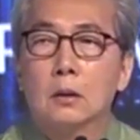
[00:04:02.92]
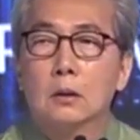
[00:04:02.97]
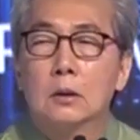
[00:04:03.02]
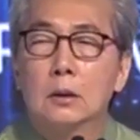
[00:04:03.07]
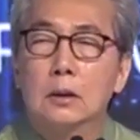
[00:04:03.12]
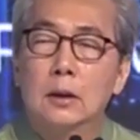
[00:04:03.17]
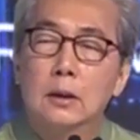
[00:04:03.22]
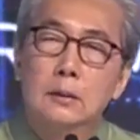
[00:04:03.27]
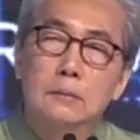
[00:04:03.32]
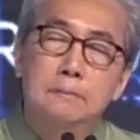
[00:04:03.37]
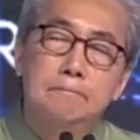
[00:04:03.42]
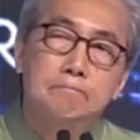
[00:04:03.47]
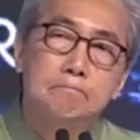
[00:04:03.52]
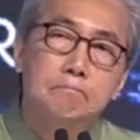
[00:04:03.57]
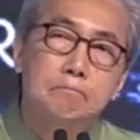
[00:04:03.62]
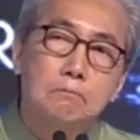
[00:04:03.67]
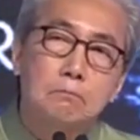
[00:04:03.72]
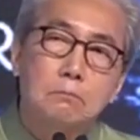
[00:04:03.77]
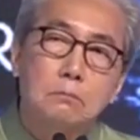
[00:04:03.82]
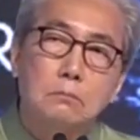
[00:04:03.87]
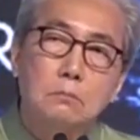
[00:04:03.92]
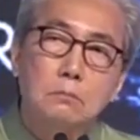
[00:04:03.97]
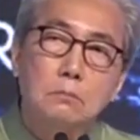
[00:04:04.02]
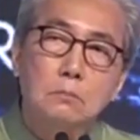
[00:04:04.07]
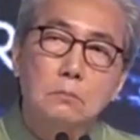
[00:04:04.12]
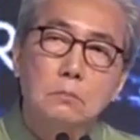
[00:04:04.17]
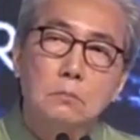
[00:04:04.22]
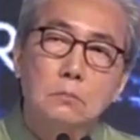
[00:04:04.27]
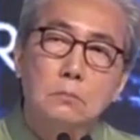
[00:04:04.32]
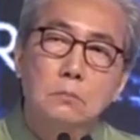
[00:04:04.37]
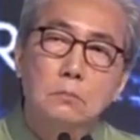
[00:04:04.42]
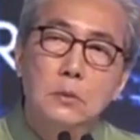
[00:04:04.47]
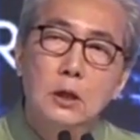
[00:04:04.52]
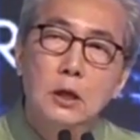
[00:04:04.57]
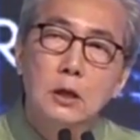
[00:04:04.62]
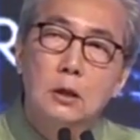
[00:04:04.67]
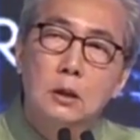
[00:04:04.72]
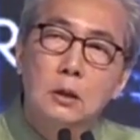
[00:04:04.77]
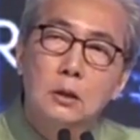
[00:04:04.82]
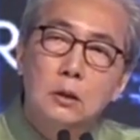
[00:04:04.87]
ฉะนั้น
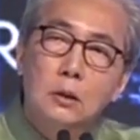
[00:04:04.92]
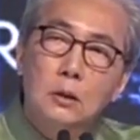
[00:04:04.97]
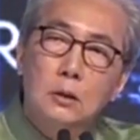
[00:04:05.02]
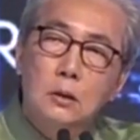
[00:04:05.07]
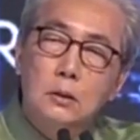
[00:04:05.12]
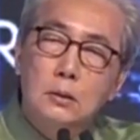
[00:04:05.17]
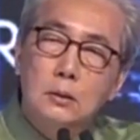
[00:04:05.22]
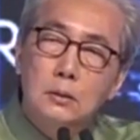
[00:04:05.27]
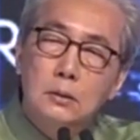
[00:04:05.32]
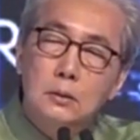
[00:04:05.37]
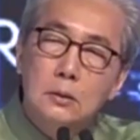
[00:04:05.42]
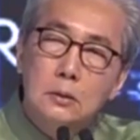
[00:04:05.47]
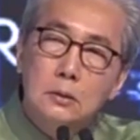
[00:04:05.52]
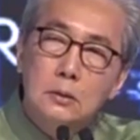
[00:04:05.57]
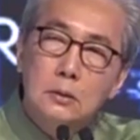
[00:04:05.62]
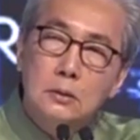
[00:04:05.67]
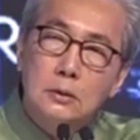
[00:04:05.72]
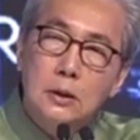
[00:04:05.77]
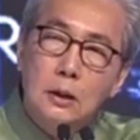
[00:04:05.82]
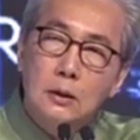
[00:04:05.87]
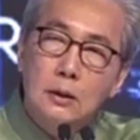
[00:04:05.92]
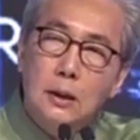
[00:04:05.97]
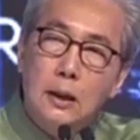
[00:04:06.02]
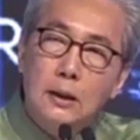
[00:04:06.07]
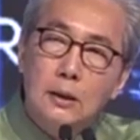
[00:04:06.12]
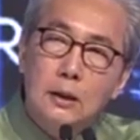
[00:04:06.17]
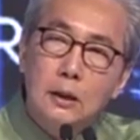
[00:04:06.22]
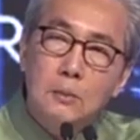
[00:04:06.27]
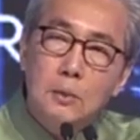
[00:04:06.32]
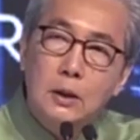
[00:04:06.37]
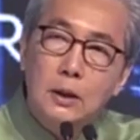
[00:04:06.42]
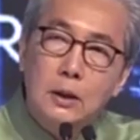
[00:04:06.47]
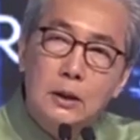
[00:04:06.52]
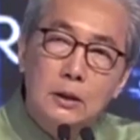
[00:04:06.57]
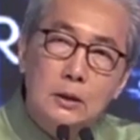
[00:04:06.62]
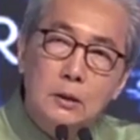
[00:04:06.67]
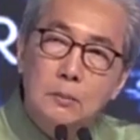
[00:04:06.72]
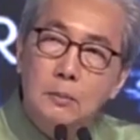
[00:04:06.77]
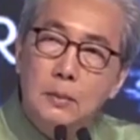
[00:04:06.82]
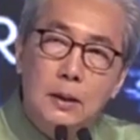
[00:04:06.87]
นี่คือเส้นทางที่มันกำลั
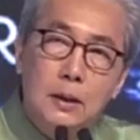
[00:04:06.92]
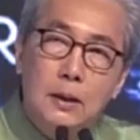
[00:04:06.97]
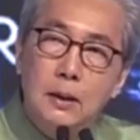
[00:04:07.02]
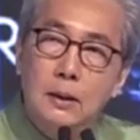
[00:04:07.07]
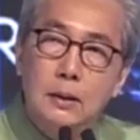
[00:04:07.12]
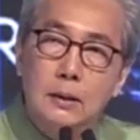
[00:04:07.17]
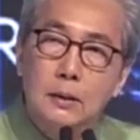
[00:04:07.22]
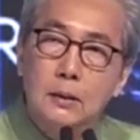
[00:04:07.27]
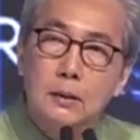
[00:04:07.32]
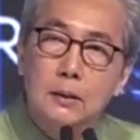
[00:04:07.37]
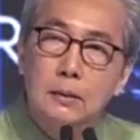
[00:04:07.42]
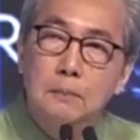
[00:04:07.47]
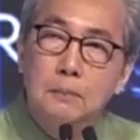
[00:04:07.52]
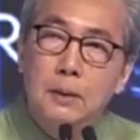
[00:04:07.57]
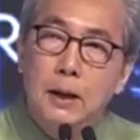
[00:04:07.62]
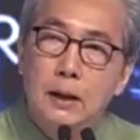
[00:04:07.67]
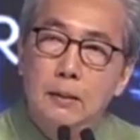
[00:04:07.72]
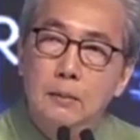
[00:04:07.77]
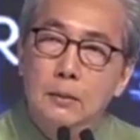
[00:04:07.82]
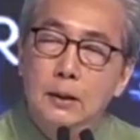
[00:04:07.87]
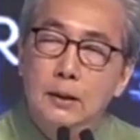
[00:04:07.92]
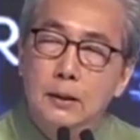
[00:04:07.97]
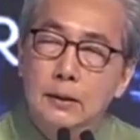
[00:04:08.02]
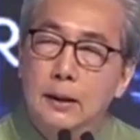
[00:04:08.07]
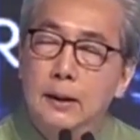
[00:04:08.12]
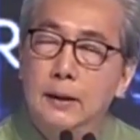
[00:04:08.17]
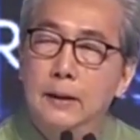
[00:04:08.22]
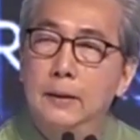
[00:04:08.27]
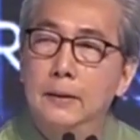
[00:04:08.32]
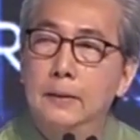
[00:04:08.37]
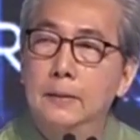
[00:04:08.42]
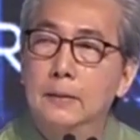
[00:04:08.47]
งจะมาผ่านเมืองไทย